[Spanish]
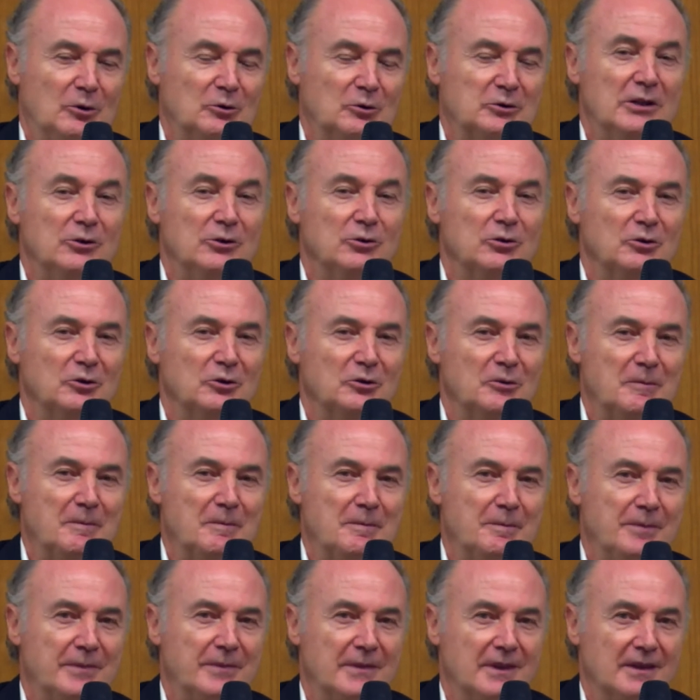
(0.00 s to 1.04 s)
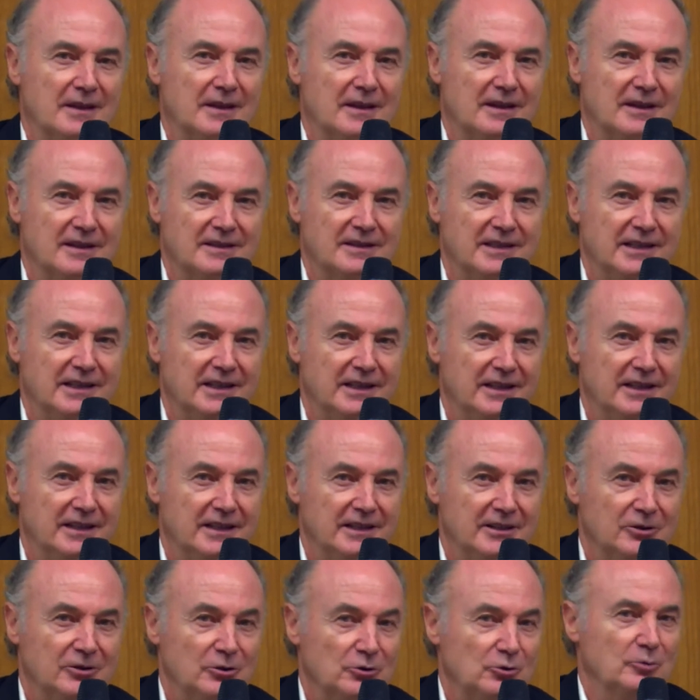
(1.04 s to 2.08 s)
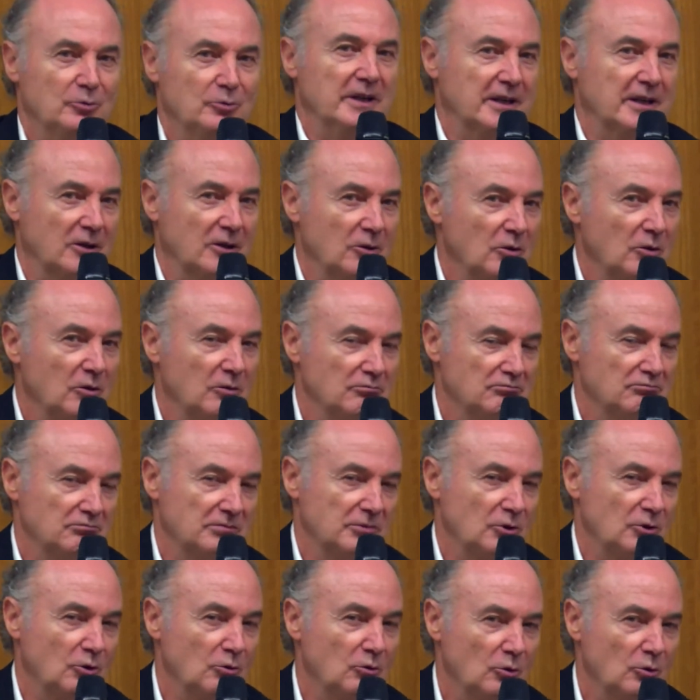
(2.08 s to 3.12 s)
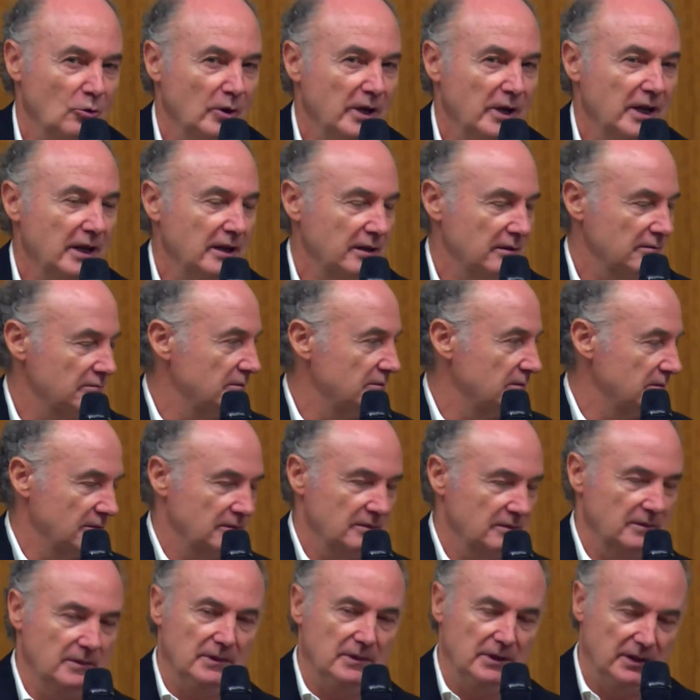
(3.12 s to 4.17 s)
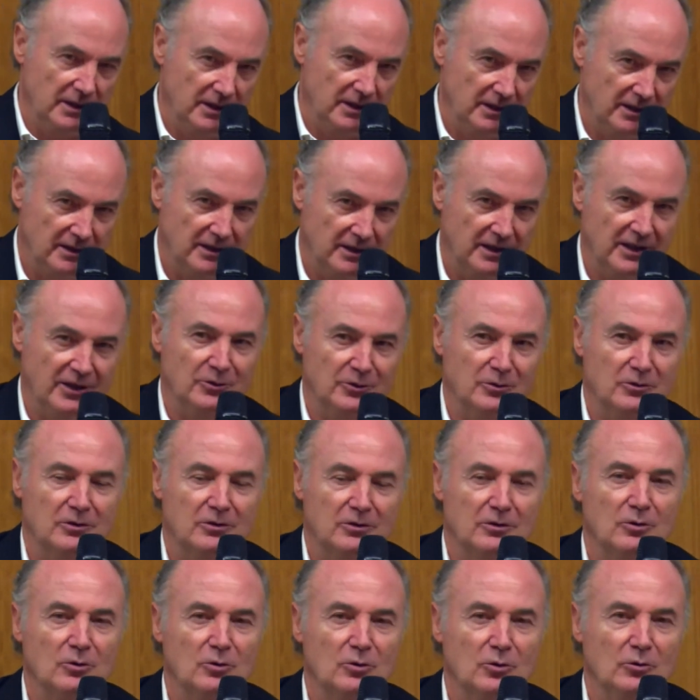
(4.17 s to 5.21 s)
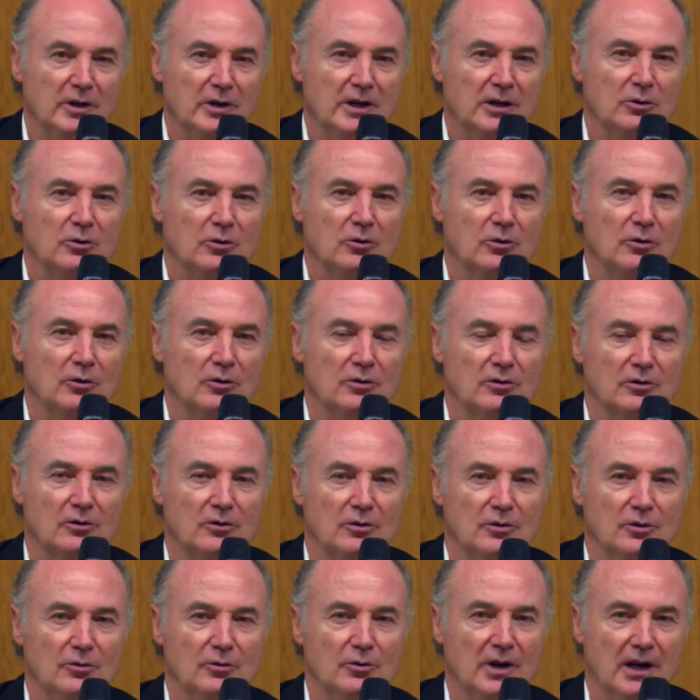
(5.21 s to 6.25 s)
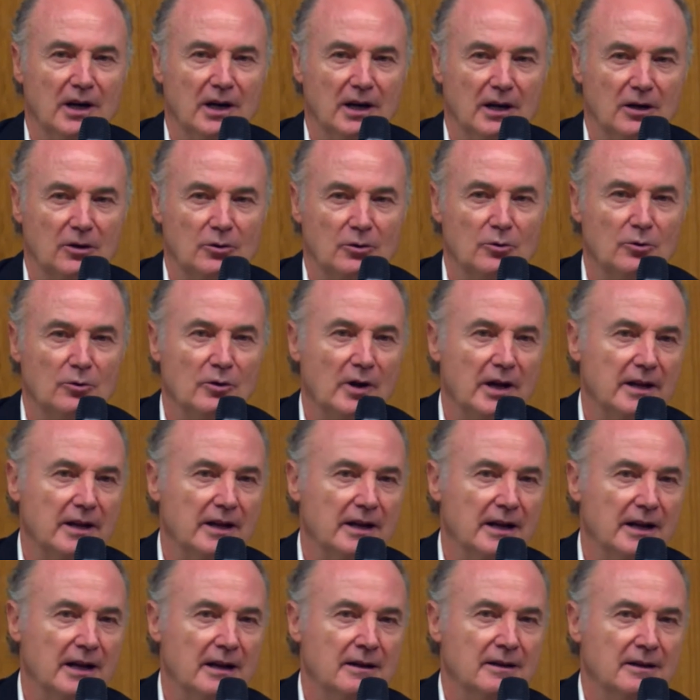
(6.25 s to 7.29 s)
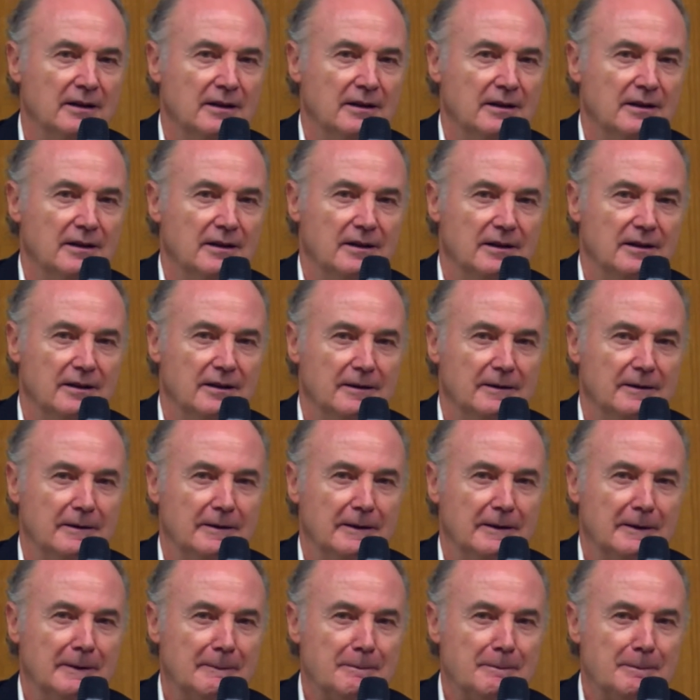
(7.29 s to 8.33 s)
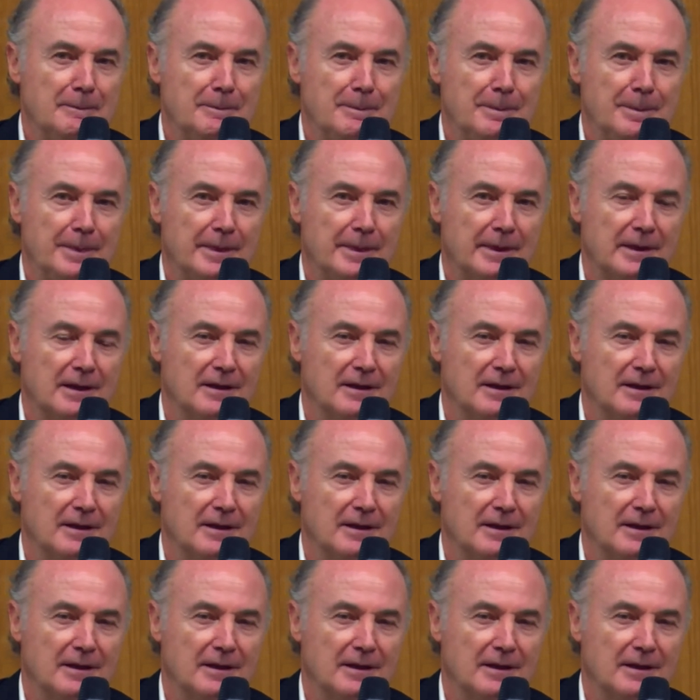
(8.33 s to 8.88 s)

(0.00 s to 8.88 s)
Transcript: lo tanto, si yo tuviera que concluir y quiero concluir con, con, una, con una, idea. Em,